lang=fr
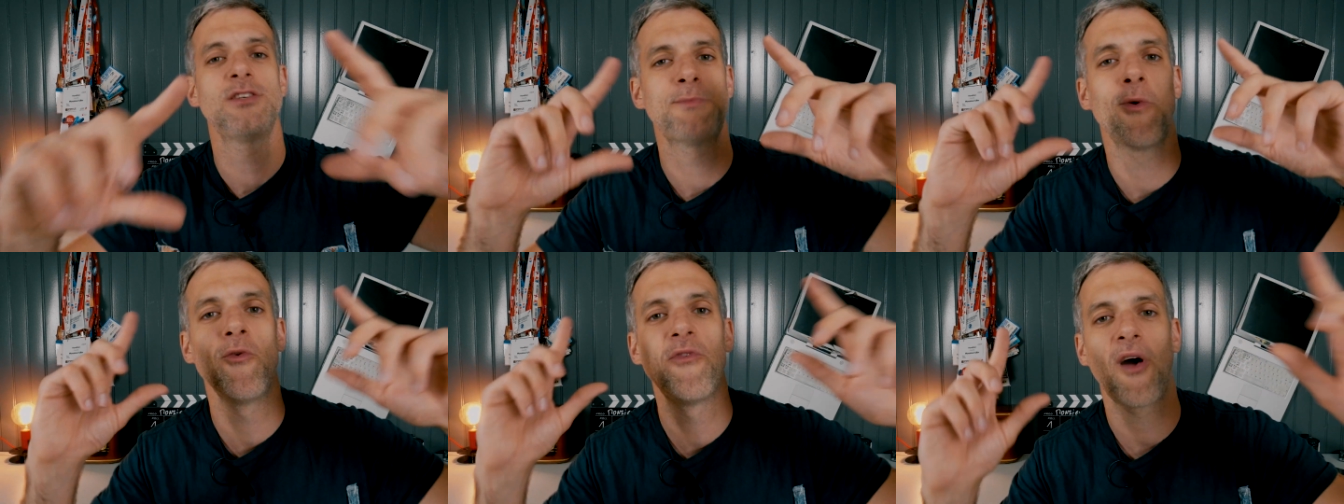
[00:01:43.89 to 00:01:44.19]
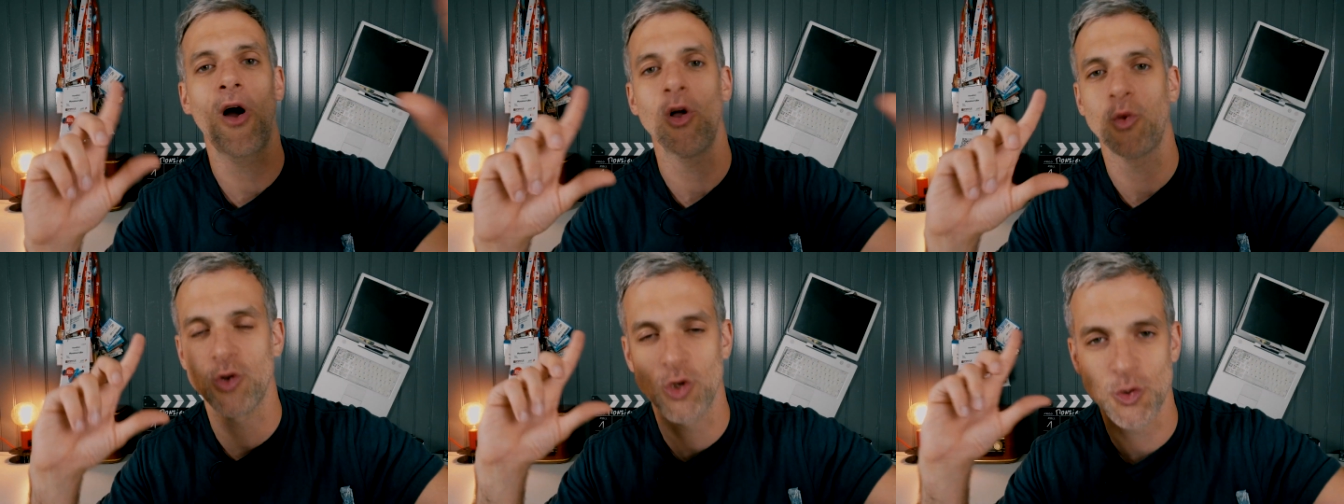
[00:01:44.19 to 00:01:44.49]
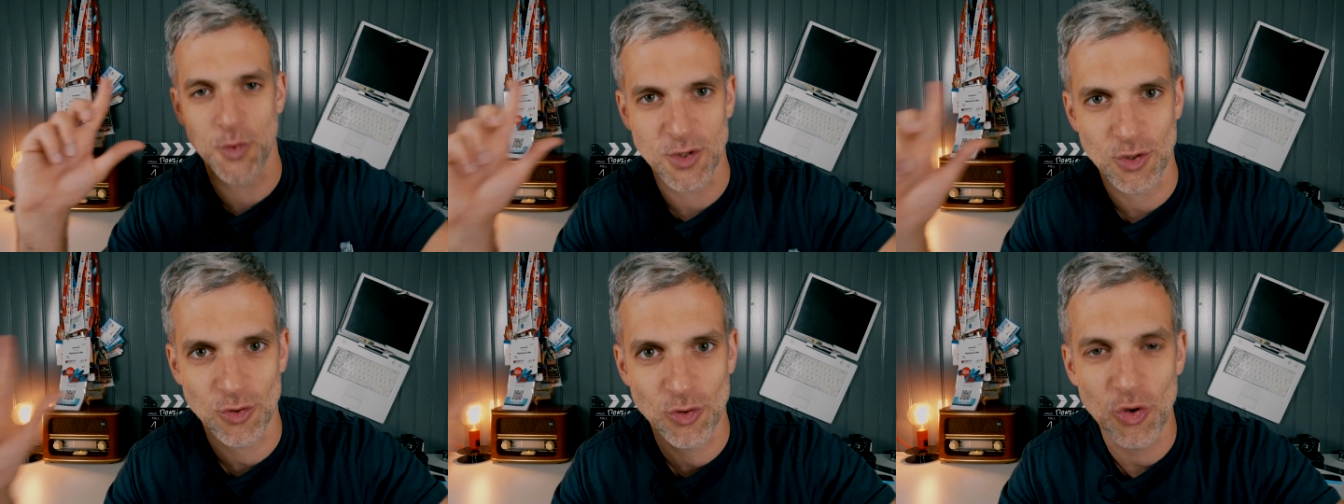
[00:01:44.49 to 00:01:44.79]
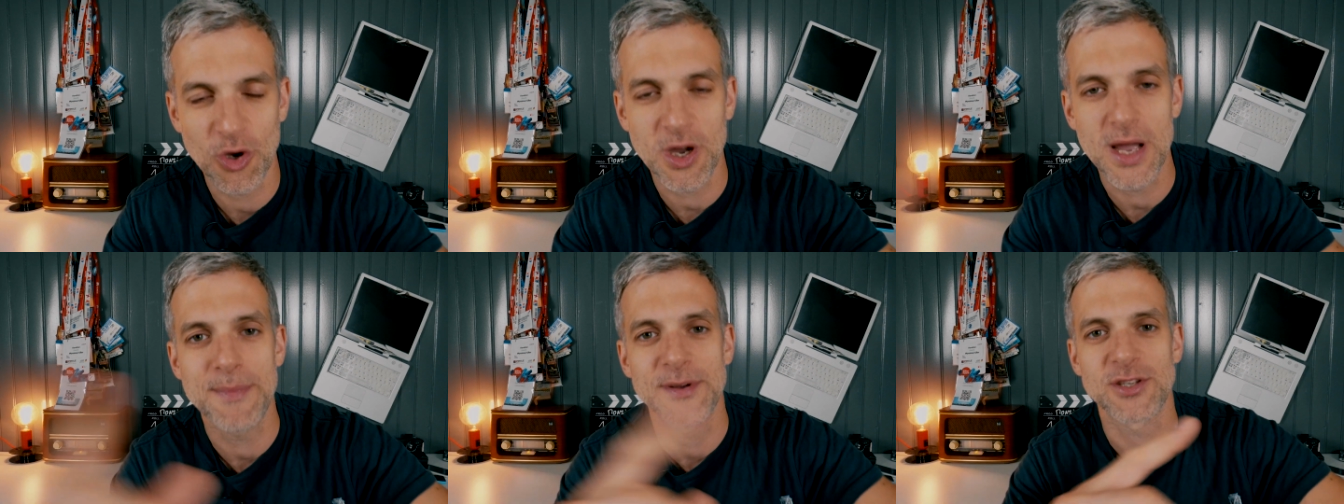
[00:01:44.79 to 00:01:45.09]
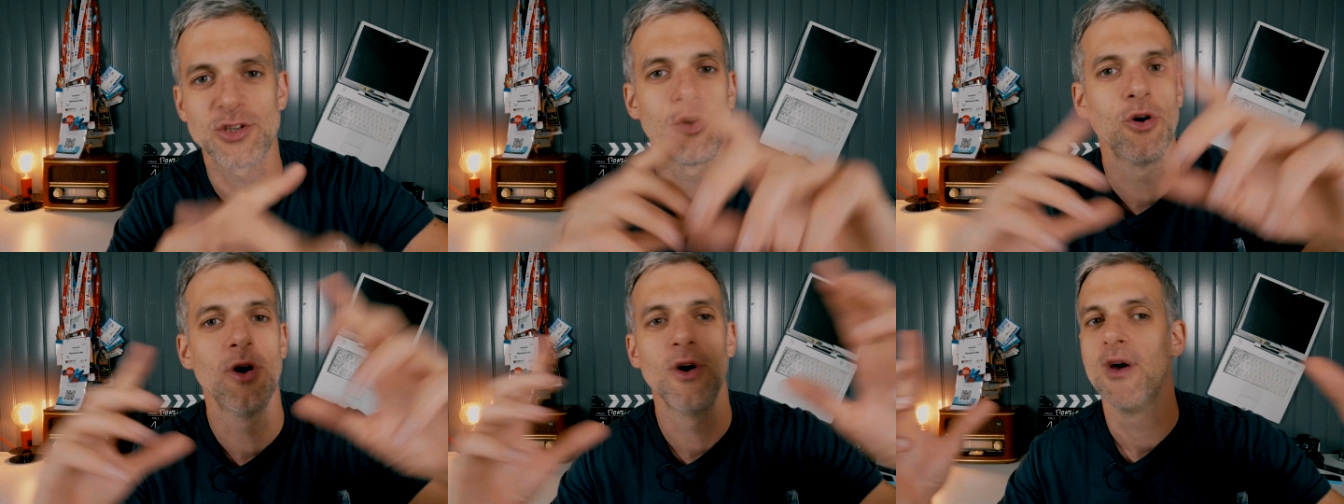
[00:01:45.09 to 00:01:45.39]
Je peux vous faire un 360 degrés
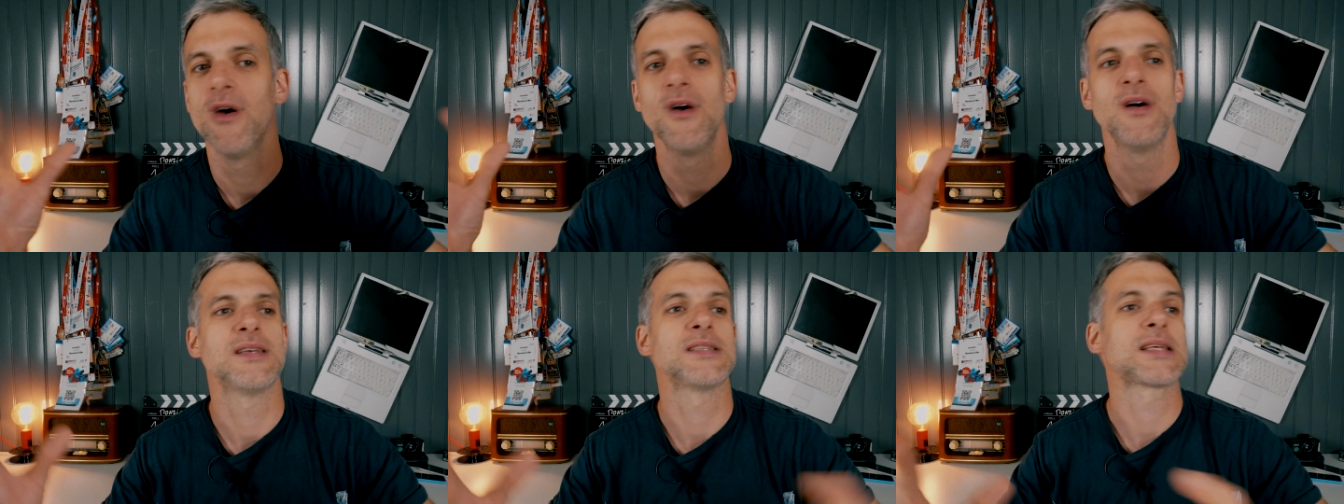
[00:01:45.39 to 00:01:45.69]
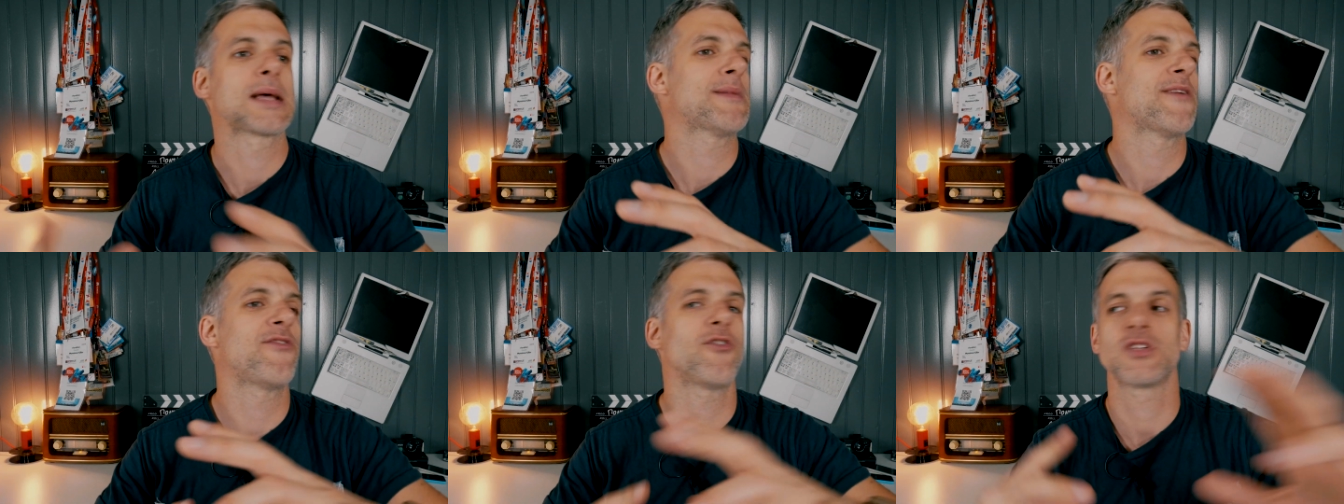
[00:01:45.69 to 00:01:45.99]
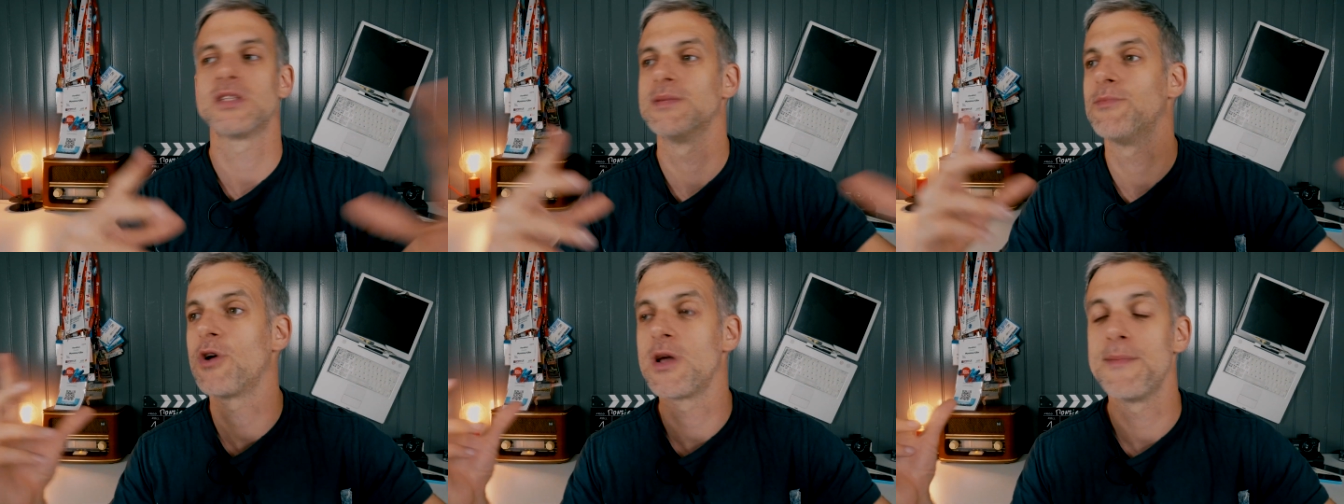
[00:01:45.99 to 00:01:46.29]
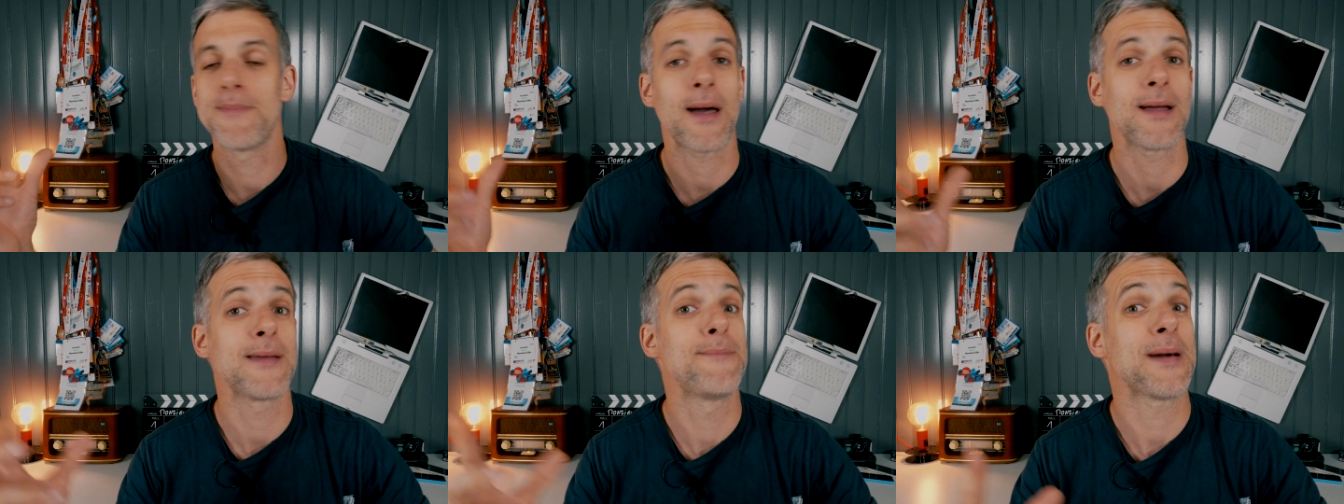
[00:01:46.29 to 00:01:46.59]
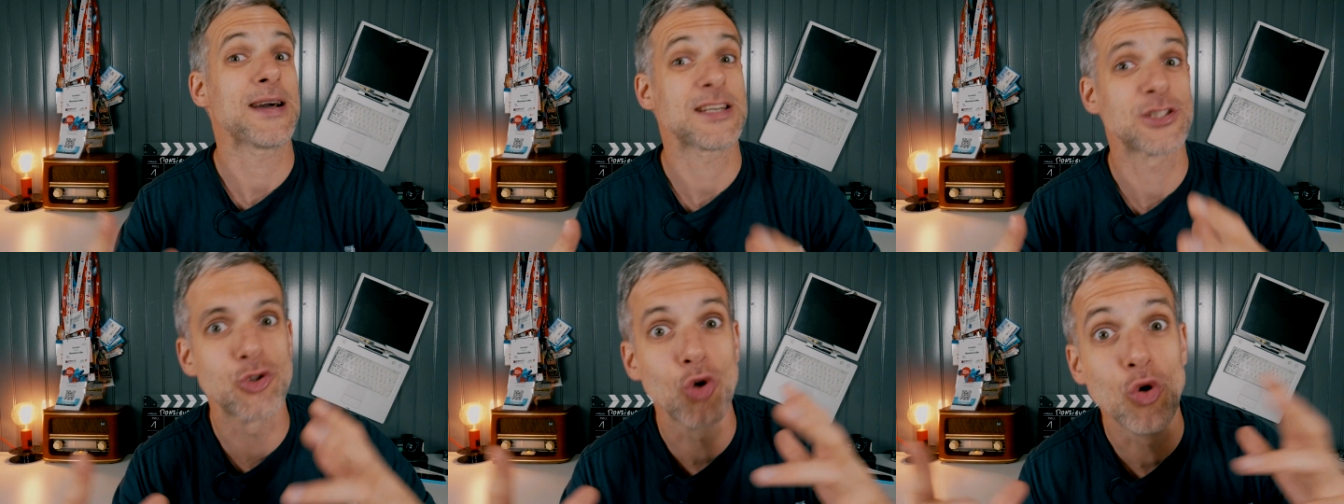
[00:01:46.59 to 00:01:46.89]
parce que ce n'est pas forcément hyper,
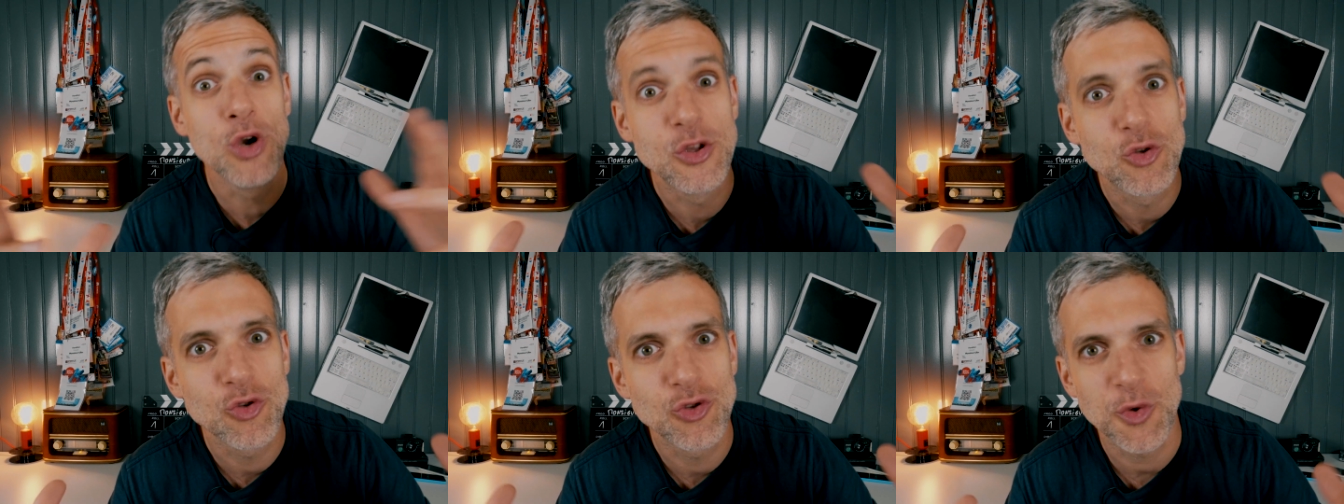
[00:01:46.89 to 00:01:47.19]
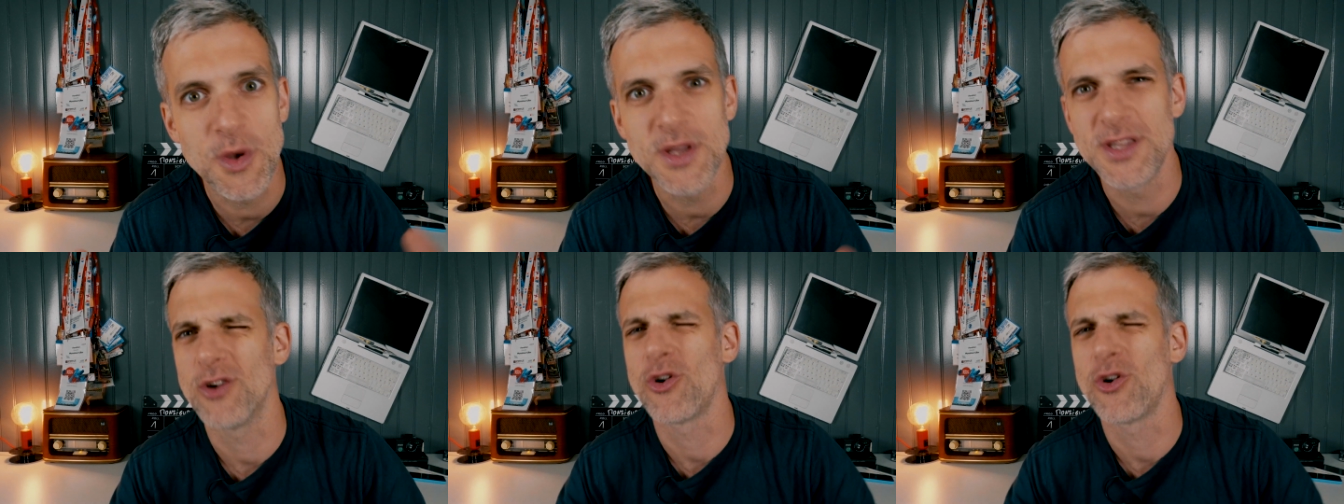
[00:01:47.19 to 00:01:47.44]
hyper joli tout de suite.